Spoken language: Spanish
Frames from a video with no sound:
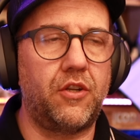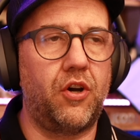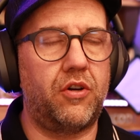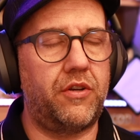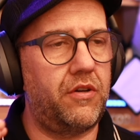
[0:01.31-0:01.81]

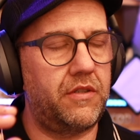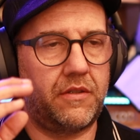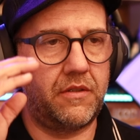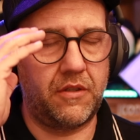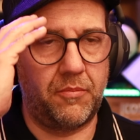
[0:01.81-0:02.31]
No, no,
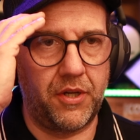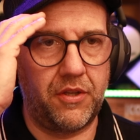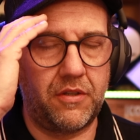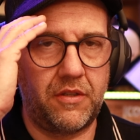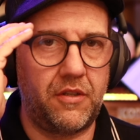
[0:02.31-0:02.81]
no
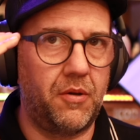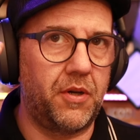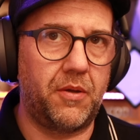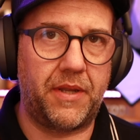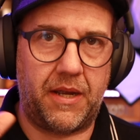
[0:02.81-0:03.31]
puedo, no
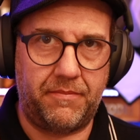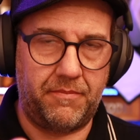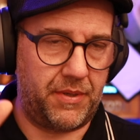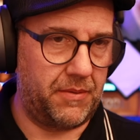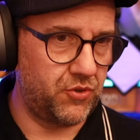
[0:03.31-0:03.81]
puedo. Espera,
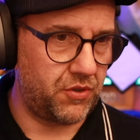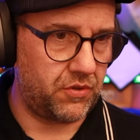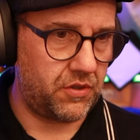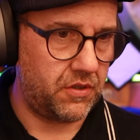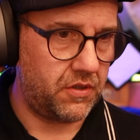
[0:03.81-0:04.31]
espera un
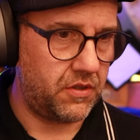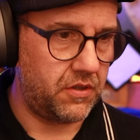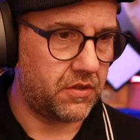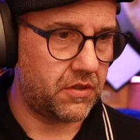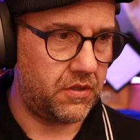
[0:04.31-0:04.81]
segundo.
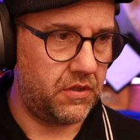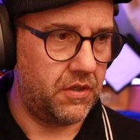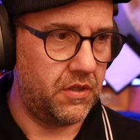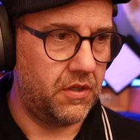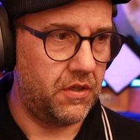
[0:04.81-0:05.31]

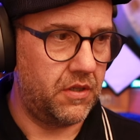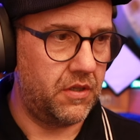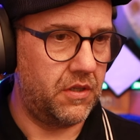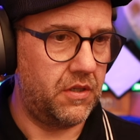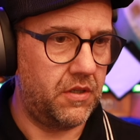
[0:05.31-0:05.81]
Normal.
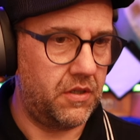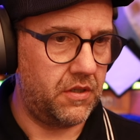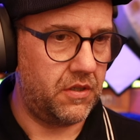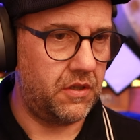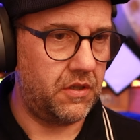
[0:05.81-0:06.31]

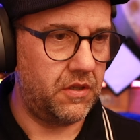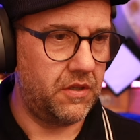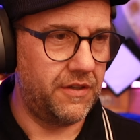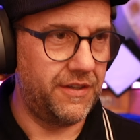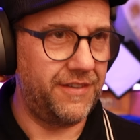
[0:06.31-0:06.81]
Ambient
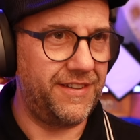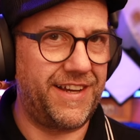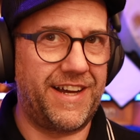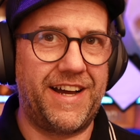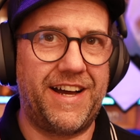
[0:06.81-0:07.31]
sound.
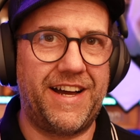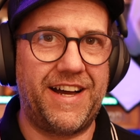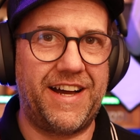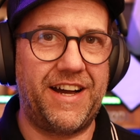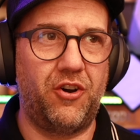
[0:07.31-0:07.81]

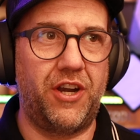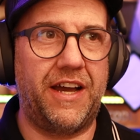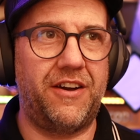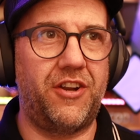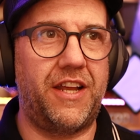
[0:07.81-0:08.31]
Ah,
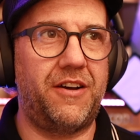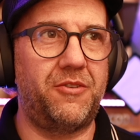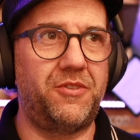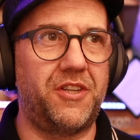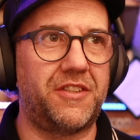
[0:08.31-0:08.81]
hola, hola,
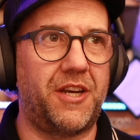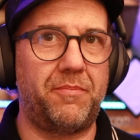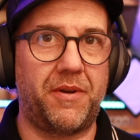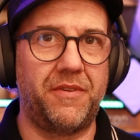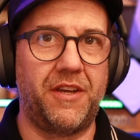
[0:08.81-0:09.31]
un, dos, tres. Pero...